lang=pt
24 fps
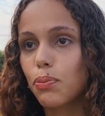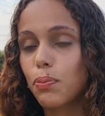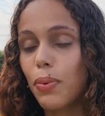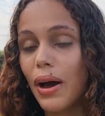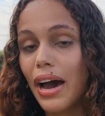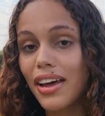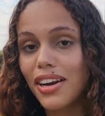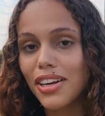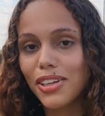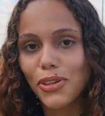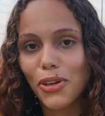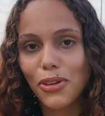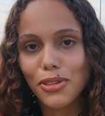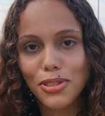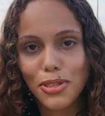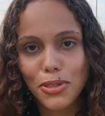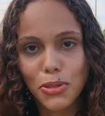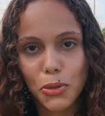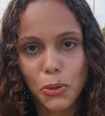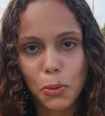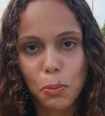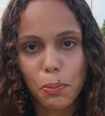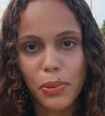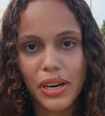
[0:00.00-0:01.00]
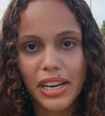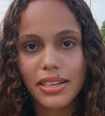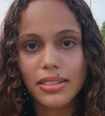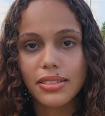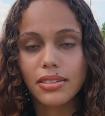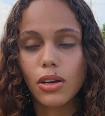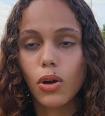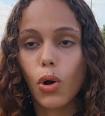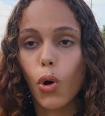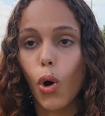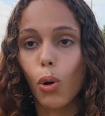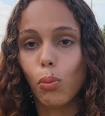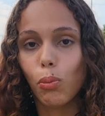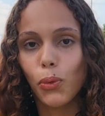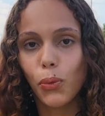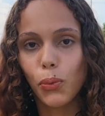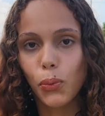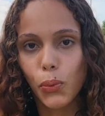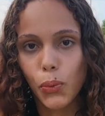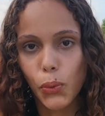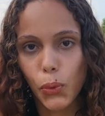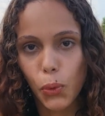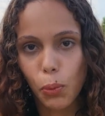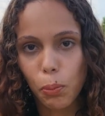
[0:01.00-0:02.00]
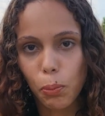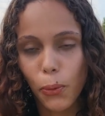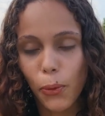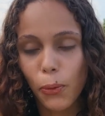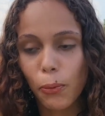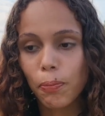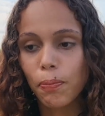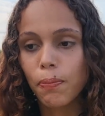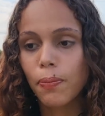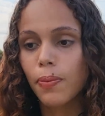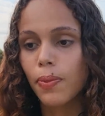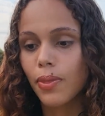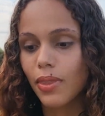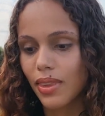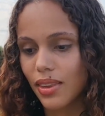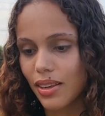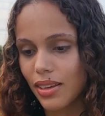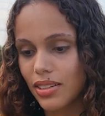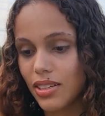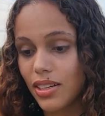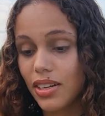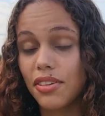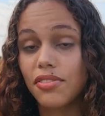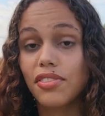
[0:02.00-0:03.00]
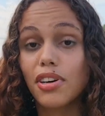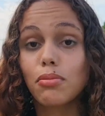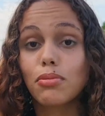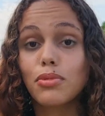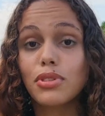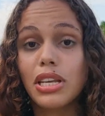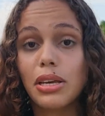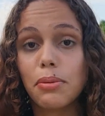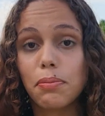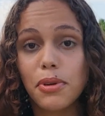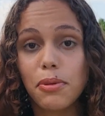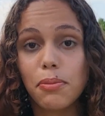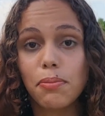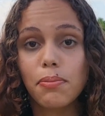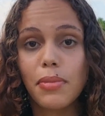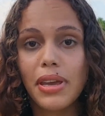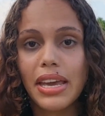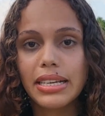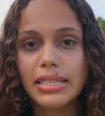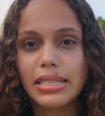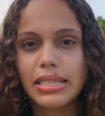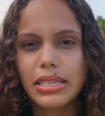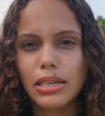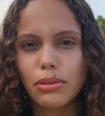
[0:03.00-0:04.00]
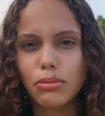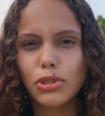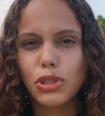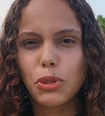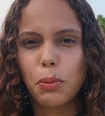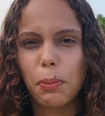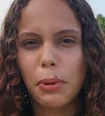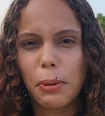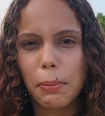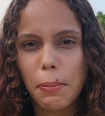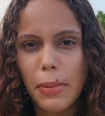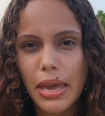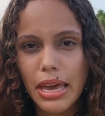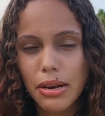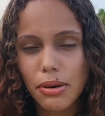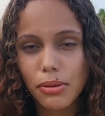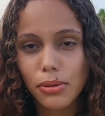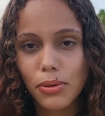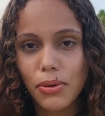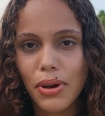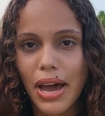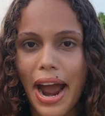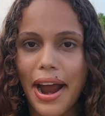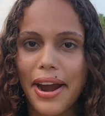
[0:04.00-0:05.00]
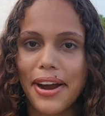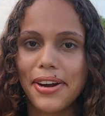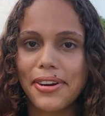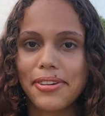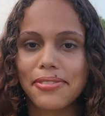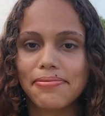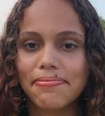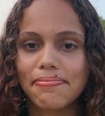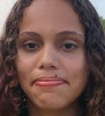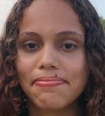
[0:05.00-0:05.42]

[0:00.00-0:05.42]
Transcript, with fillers: para nossa surpresa, como um grupo, levamos a premiação de primeiro lugar.